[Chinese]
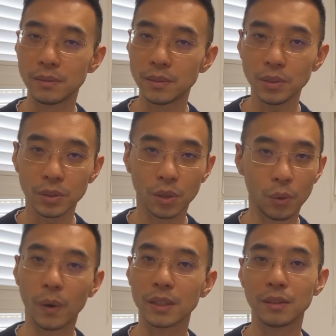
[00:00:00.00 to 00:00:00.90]
就是
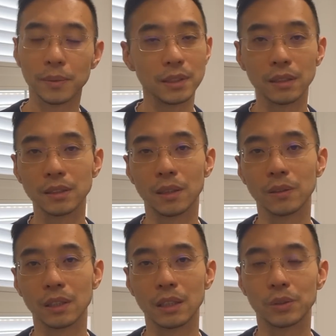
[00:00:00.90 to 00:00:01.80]
活的这么行尸走
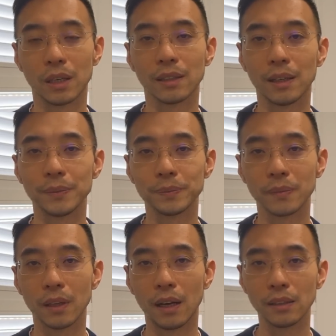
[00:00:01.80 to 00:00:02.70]
肉的一个状态
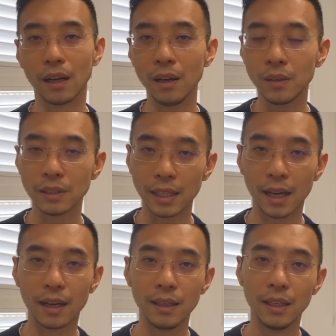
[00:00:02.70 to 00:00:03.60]
啊，然后你
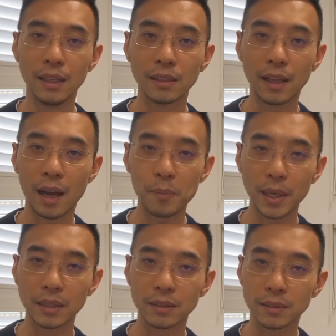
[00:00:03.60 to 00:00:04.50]
看看他
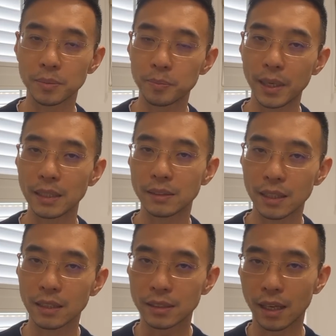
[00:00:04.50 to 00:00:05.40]
被被
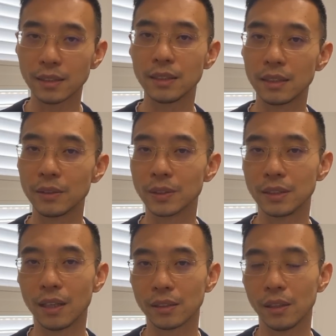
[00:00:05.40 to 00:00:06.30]
这个长期的这种洗
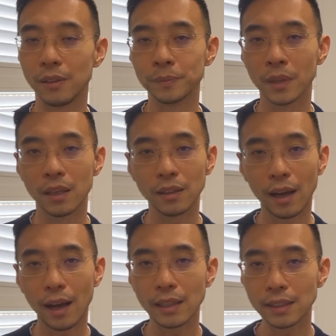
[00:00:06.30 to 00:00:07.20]
脑之后，
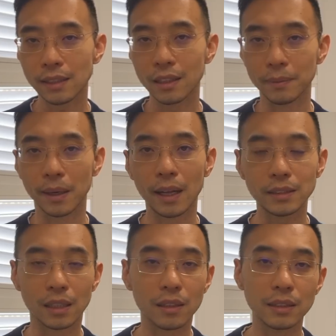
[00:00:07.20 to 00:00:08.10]
他还在这个里边，他还
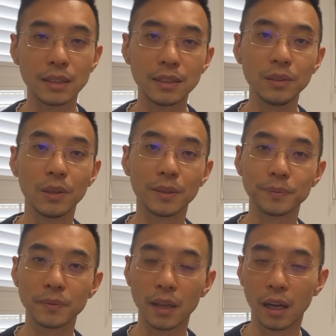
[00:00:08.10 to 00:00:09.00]
找到一些机会
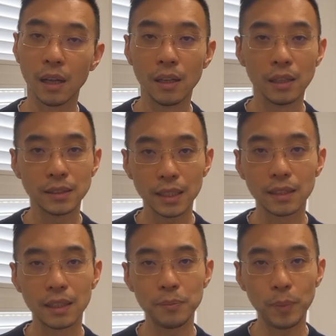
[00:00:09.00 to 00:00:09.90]
啊。这个
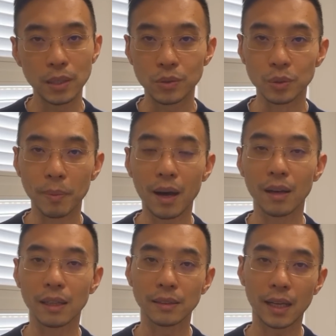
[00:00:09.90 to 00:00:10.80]
人被举报
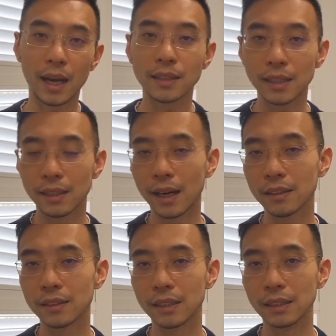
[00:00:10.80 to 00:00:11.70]
了，他在他
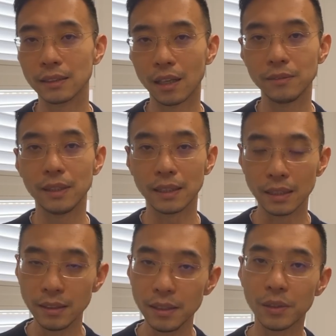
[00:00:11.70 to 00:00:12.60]
的这个单位
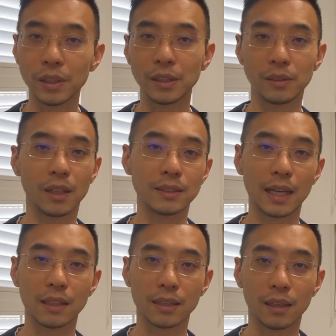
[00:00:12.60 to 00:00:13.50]
一定会受到
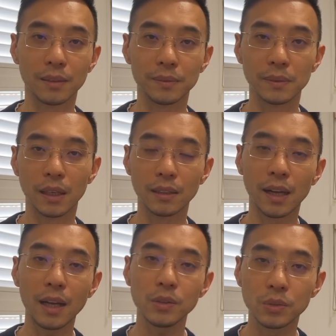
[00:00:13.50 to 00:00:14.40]
嘉奖啊。
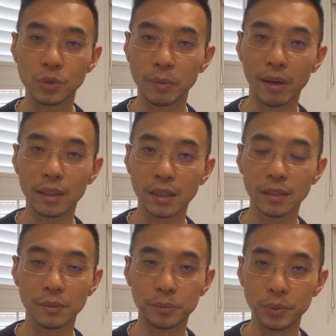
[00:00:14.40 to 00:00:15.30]
他去举报这个事
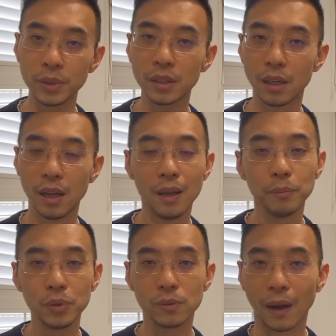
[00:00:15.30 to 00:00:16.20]
情，不是
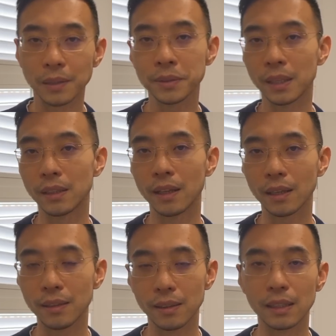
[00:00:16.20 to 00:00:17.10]
不完全是他
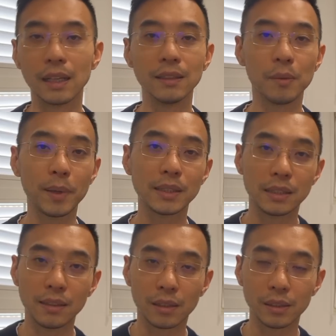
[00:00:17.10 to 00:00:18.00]
个人的被
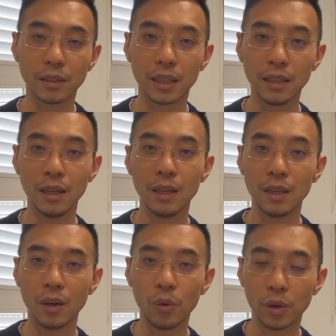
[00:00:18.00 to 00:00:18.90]
洗脑之后，他
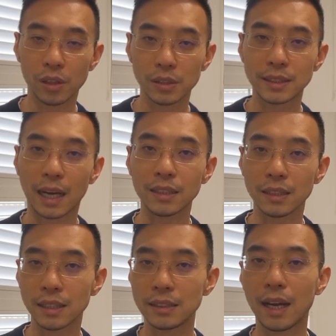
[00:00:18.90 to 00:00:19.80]
或者说假设
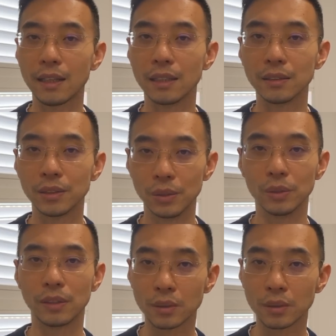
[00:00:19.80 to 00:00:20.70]
他家里就有
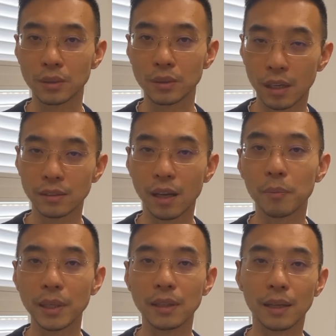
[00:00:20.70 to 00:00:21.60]
当当当
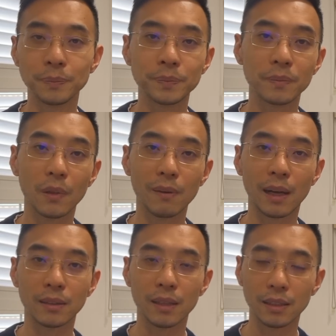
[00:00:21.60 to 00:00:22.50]
兵的，对吧？
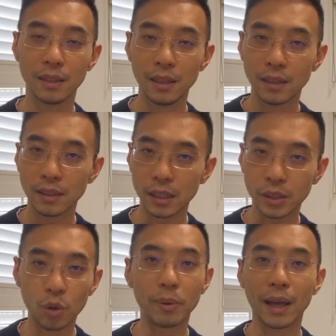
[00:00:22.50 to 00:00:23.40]
他的他
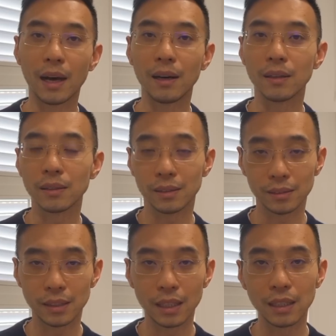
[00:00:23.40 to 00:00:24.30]
受不了
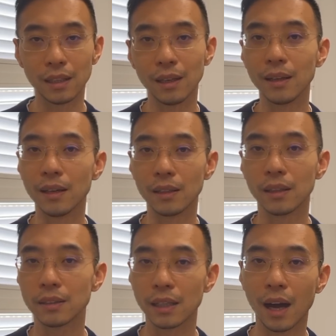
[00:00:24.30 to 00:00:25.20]
这个
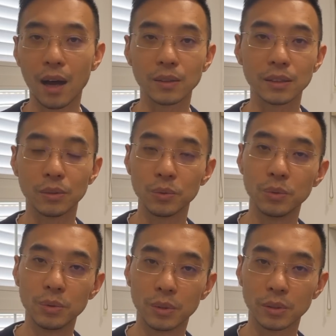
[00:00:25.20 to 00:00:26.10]
这个 house
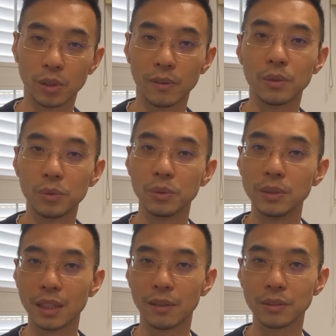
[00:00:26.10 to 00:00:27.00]
侮辱，所谓侮辱
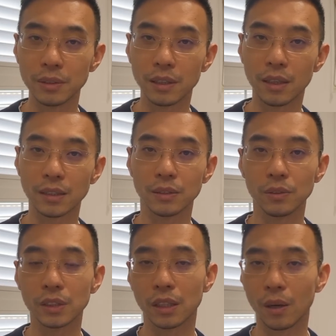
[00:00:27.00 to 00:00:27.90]
解放军啊，形
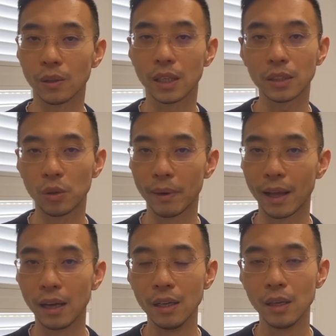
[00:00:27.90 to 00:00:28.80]
容是狗，他受不了。